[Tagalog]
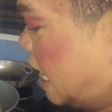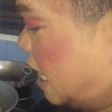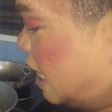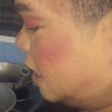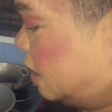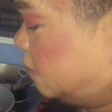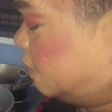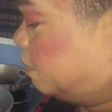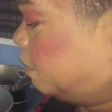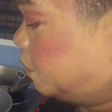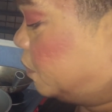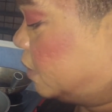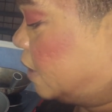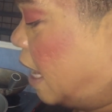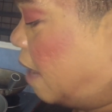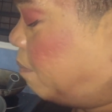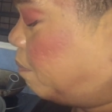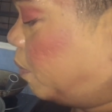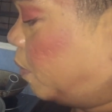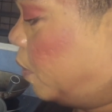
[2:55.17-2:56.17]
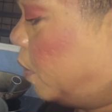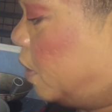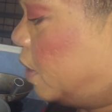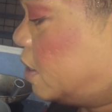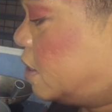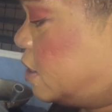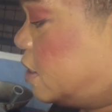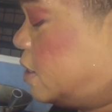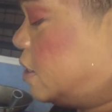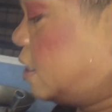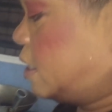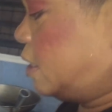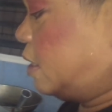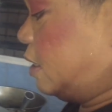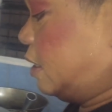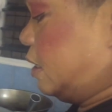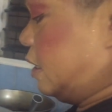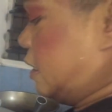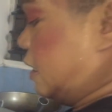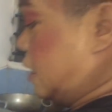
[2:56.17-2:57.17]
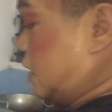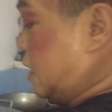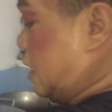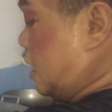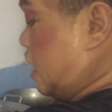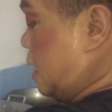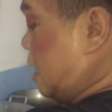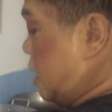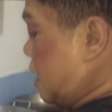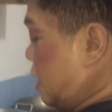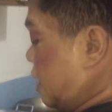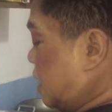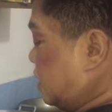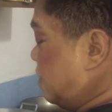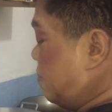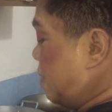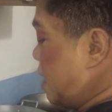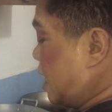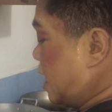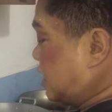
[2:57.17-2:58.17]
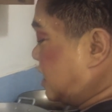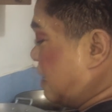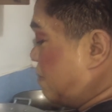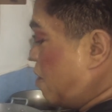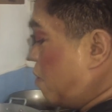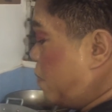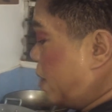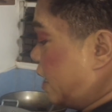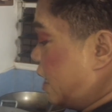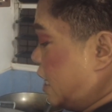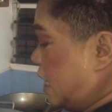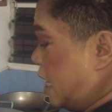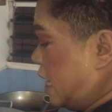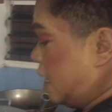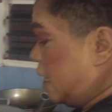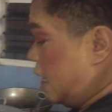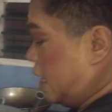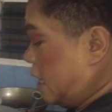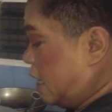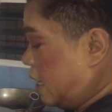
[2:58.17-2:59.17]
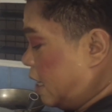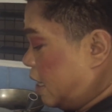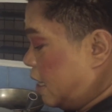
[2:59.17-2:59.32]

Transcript: lang. Tapos, kasi magkakasabaw pa rin yan eh.